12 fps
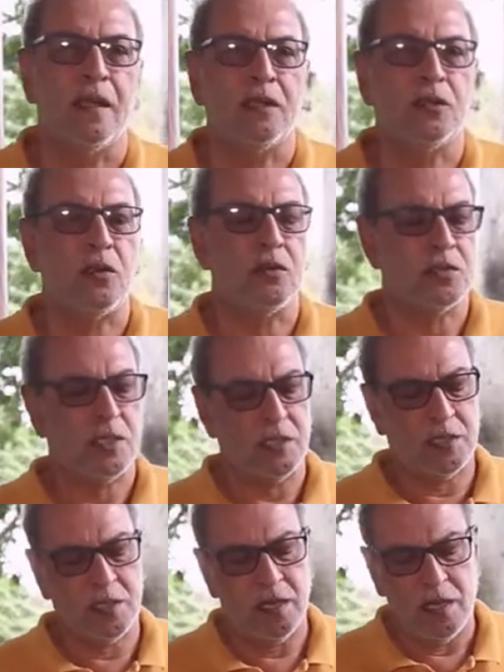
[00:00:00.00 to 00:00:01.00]

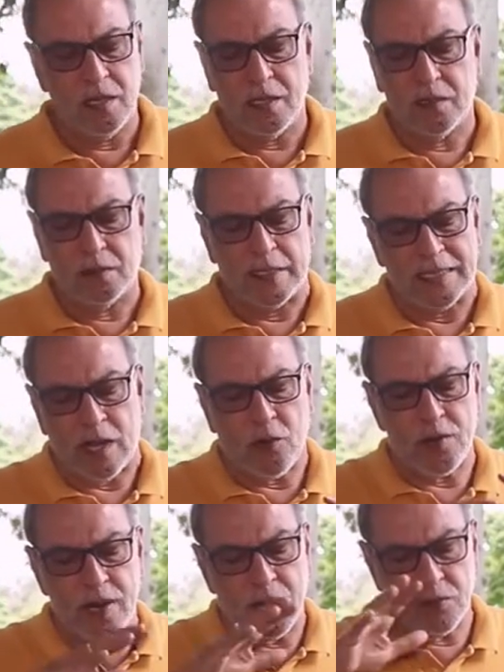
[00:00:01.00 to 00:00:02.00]
Entonces
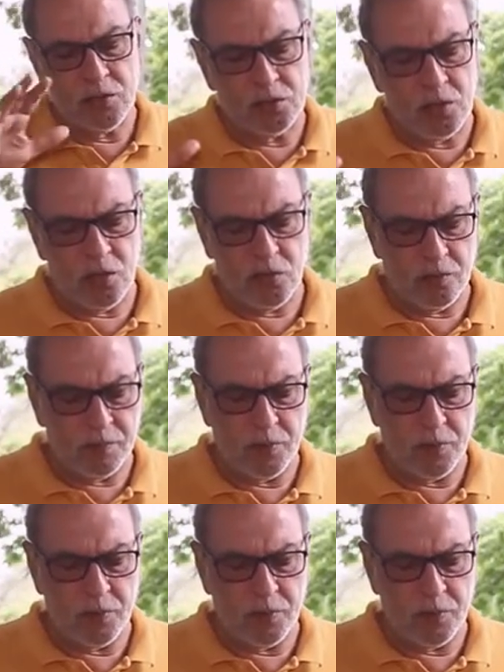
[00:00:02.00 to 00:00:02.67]
desarrollamos todo un